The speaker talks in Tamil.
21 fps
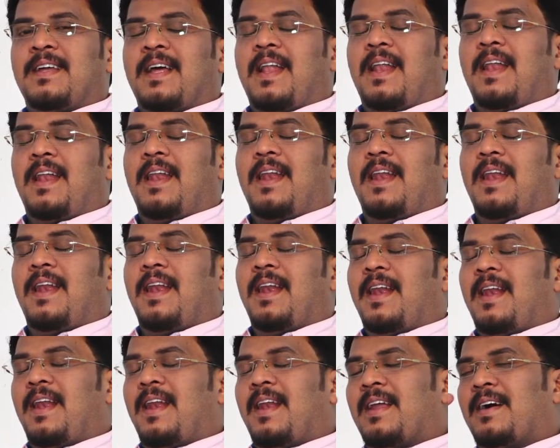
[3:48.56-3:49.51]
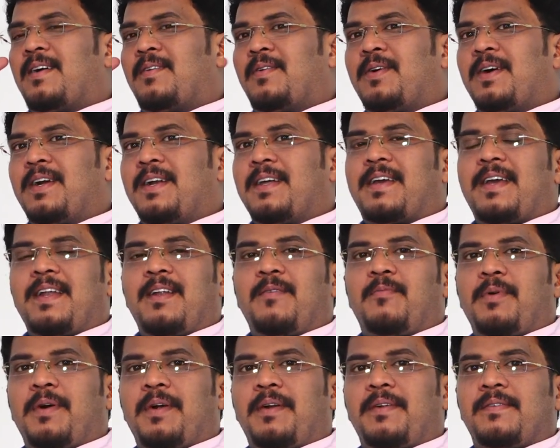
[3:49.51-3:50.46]
எல்லாம் உங்களுக்கு கீழே
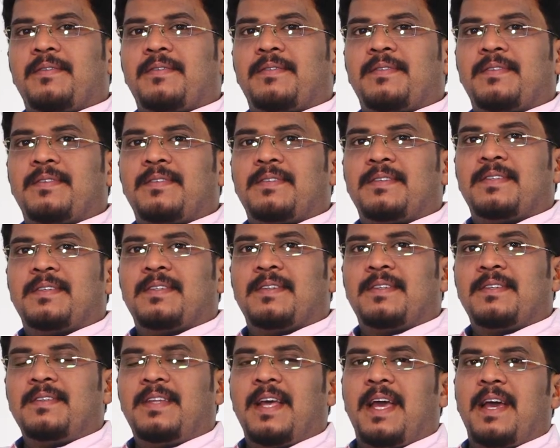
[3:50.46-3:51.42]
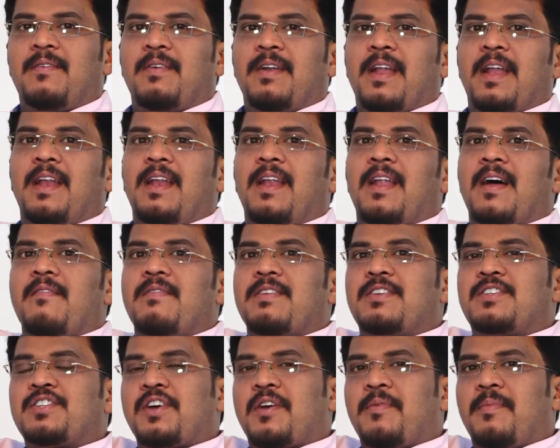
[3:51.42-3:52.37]
போயிடும் தேவன்
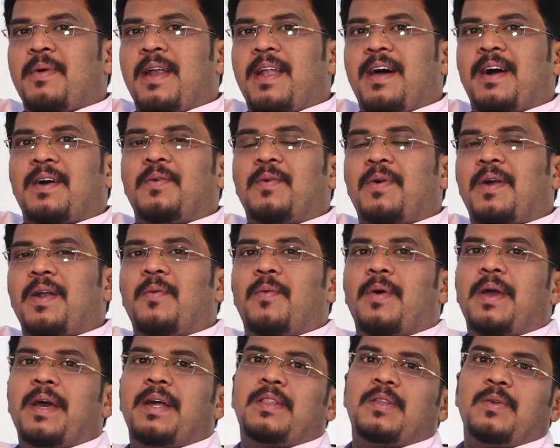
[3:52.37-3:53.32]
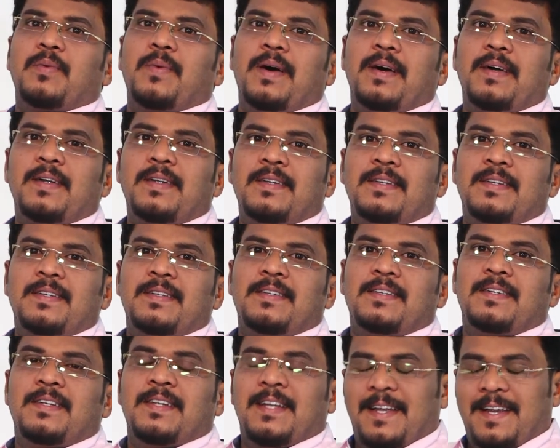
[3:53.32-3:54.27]
எல்லாவற்றுக்கும் மேலாக உங்களை உயர்த்துவார்
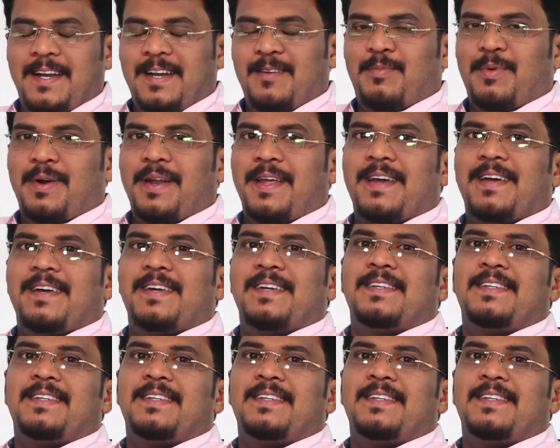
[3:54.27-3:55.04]
கீழ்ப்படிங்க